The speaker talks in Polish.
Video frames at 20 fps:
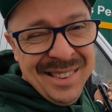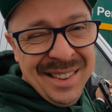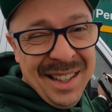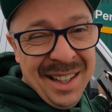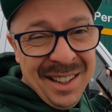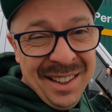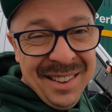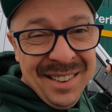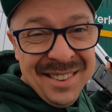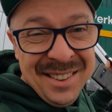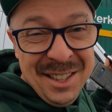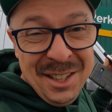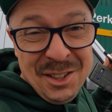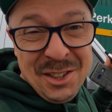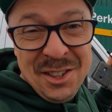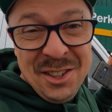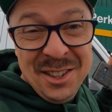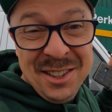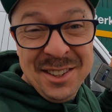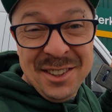Ja
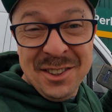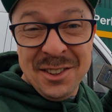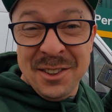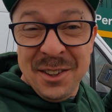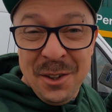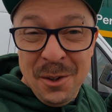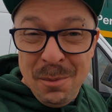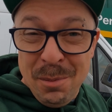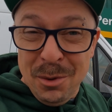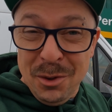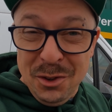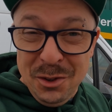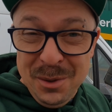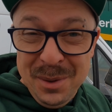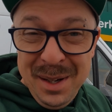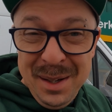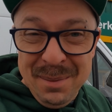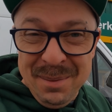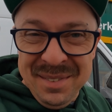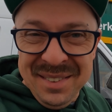jeszcze się nie
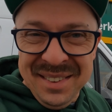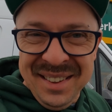obudziłem.